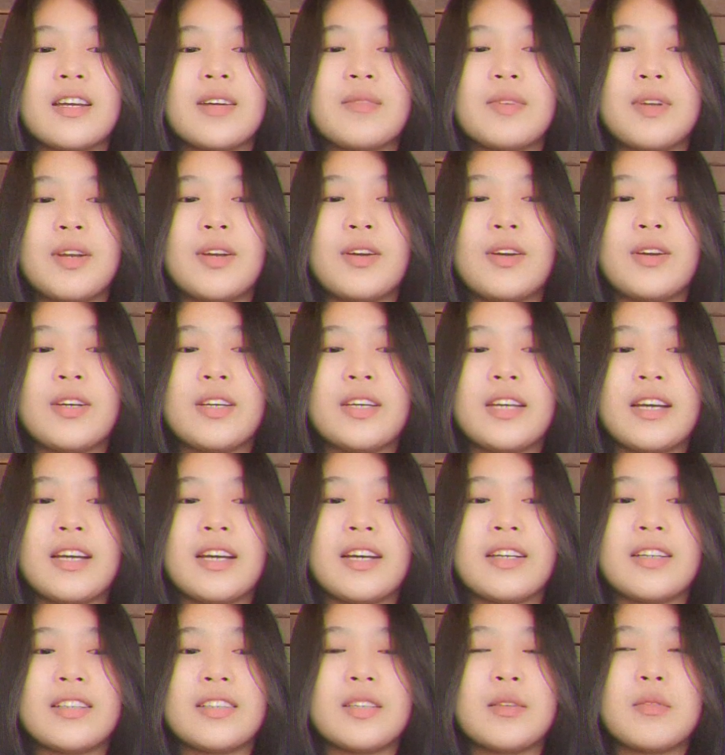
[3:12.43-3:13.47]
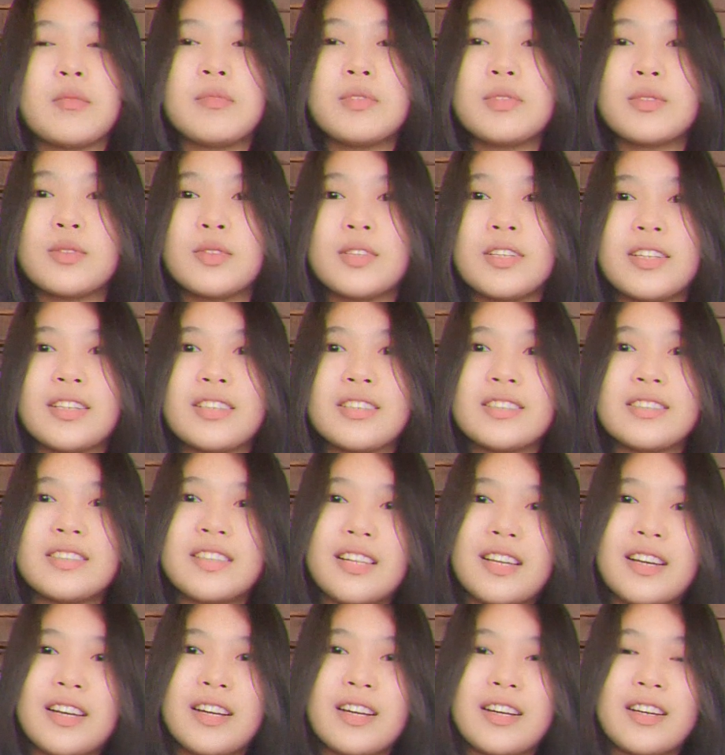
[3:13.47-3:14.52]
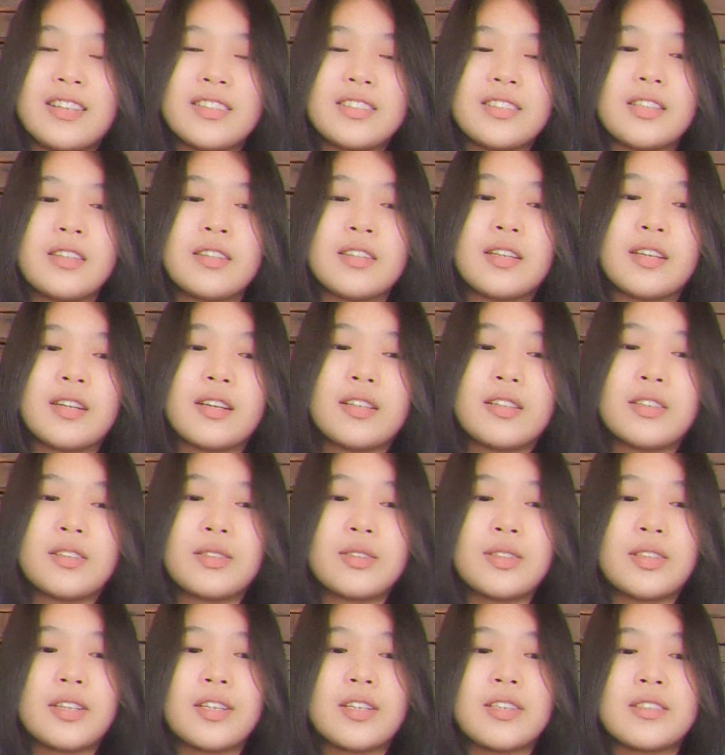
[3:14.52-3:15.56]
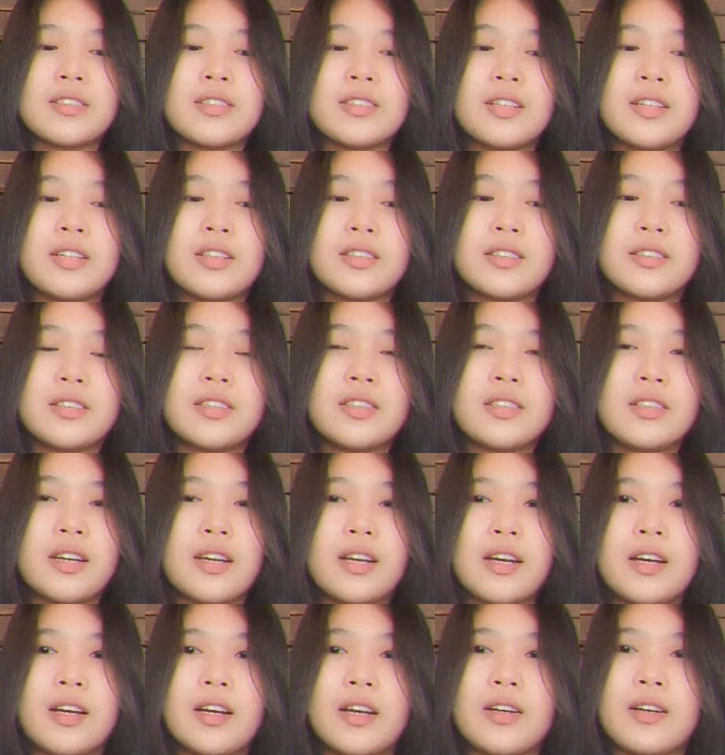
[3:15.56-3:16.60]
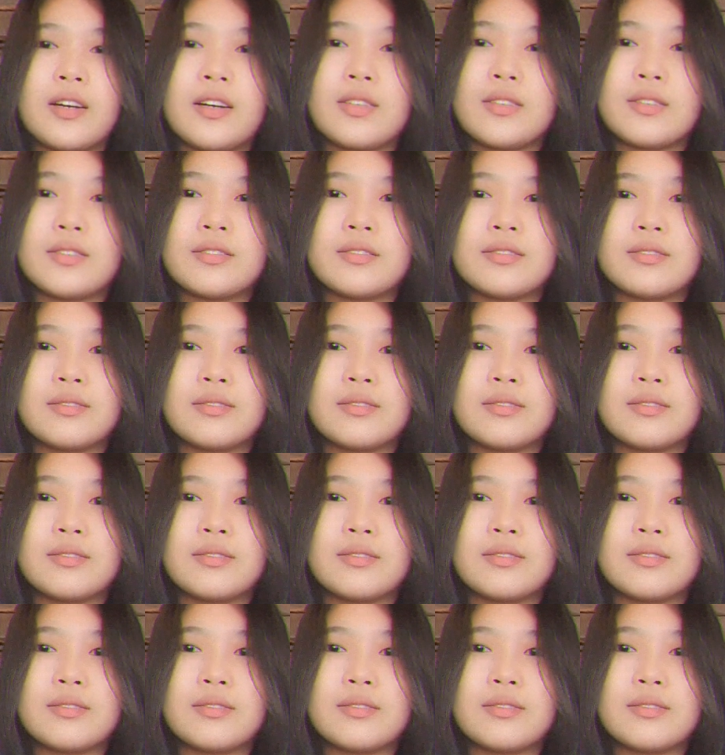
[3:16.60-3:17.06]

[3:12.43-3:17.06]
Pero yeah, namiss ko na rin sila kasi ang tagal ko na rin silang di nakaka